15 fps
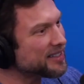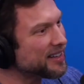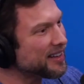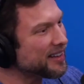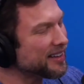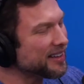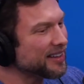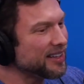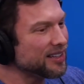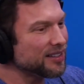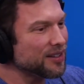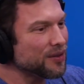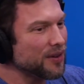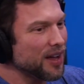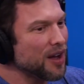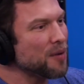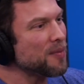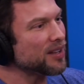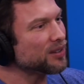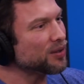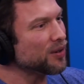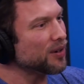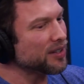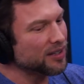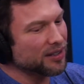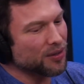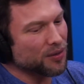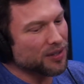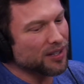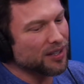é. Então é uma troca.
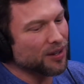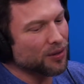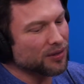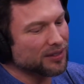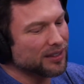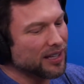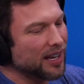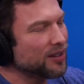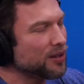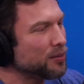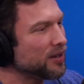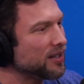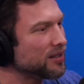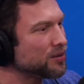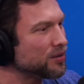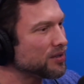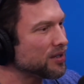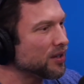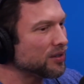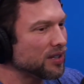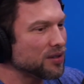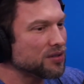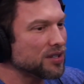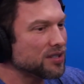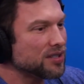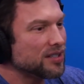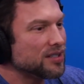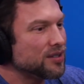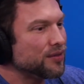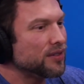Então o que, que eu tenho na minha rede social? Eu tenho gente
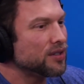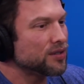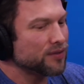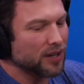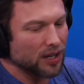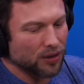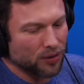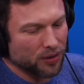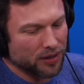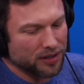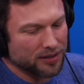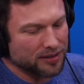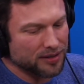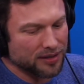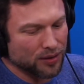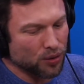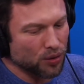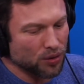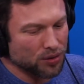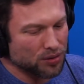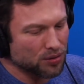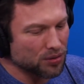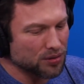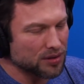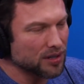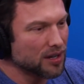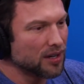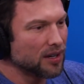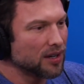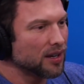que divide valores, gostos
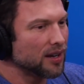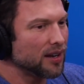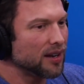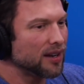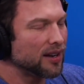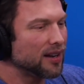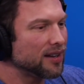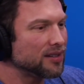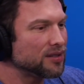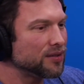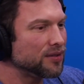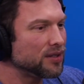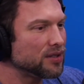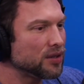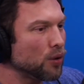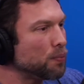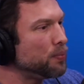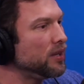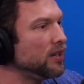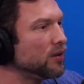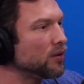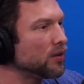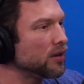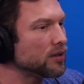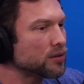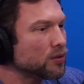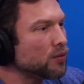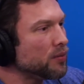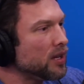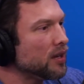é, divide opiniões
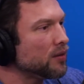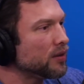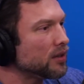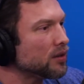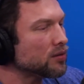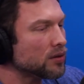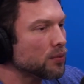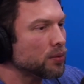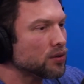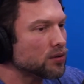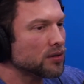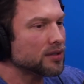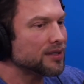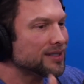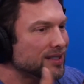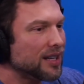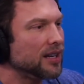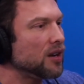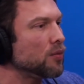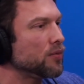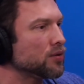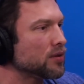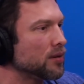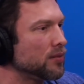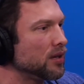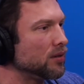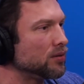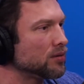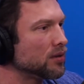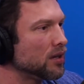comigo. Então são pessoas que seriam meus
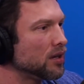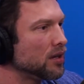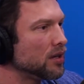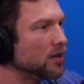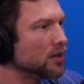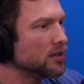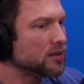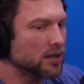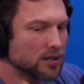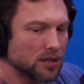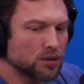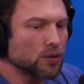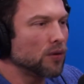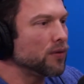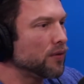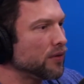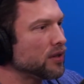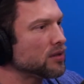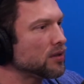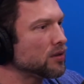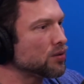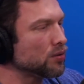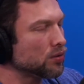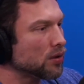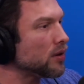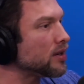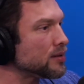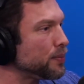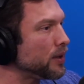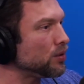amigos se a gente convivesse junto. Eu
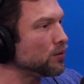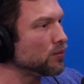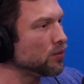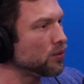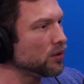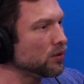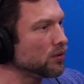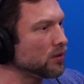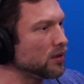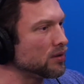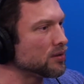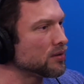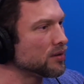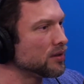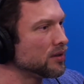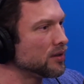respeito muito isso.